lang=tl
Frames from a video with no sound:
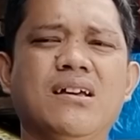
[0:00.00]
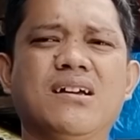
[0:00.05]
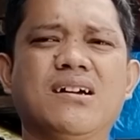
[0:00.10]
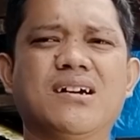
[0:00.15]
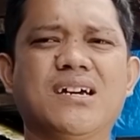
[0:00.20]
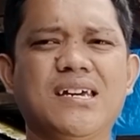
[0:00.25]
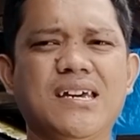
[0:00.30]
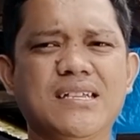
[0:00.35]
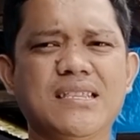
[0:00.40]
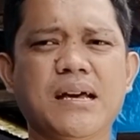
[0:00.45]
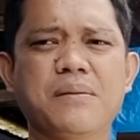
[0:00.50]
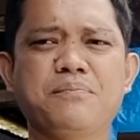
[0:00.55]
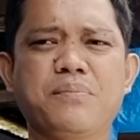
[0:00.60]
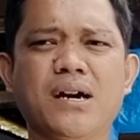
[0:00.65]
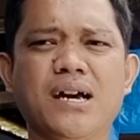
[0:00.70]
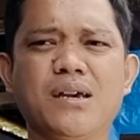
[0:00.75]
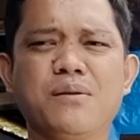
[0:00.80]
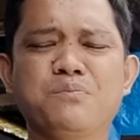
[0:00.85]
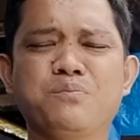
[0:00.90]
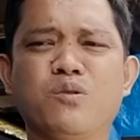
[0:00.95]
Kaya
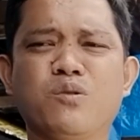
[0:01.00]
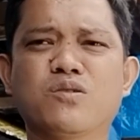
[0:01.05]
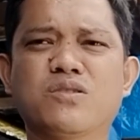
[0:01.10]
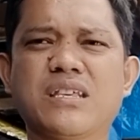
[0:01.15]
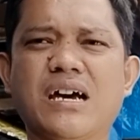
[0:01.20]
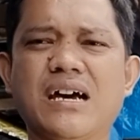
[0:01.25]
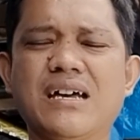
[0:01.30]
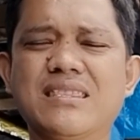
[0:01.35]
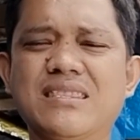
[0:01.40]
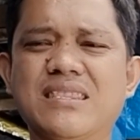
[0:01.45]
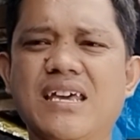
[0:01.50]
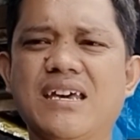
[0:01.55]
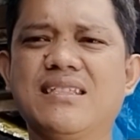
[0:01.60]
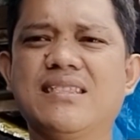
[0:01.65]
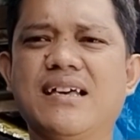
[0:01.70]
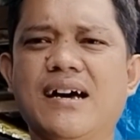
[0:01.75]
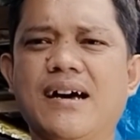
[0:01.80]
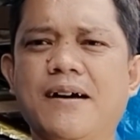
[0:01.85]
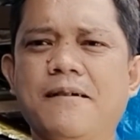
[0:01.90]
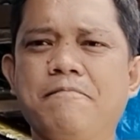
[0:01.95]
napaka-importante
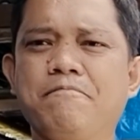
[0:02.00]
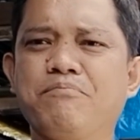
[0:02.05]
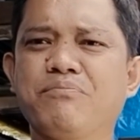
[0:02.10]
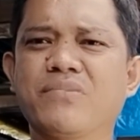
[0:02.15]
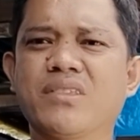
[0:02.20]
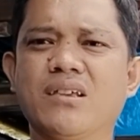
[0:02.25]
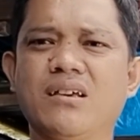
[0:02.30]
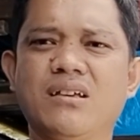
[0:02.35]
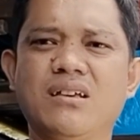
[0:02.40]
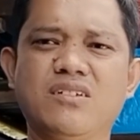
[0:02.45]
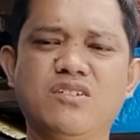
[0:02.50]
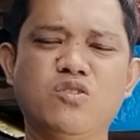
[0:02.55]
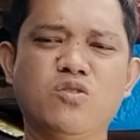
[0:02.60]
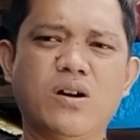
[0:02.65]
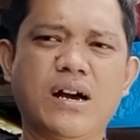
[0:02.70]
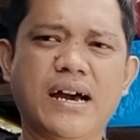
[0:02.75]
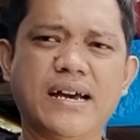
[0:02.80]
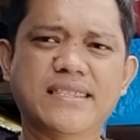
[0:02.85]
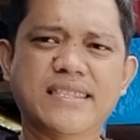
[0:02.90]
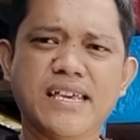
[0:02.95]
na yung
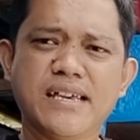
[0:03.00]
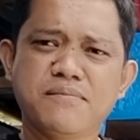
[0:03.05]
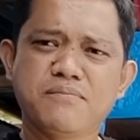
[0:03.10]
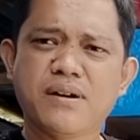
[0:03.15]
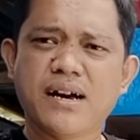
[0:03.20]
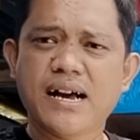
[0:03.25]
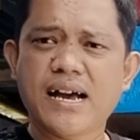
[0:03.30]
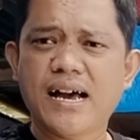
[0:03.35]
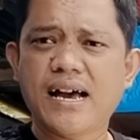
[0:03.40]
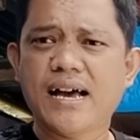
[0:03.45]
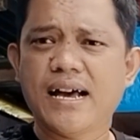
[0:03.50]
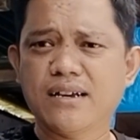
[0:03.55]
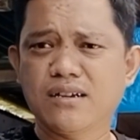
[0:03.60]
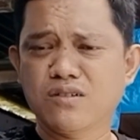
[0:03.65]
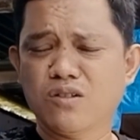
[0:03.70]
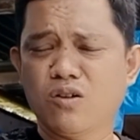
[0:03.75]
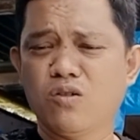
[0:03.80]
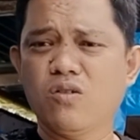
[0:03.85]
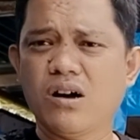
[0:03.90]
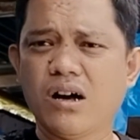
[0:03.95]
ating mga
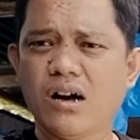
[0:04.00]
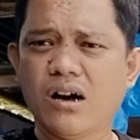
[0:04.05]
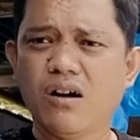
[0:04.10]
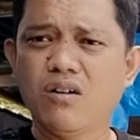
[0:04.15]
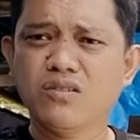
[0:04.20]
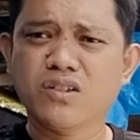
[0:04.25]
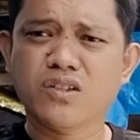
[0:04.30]
grow outs,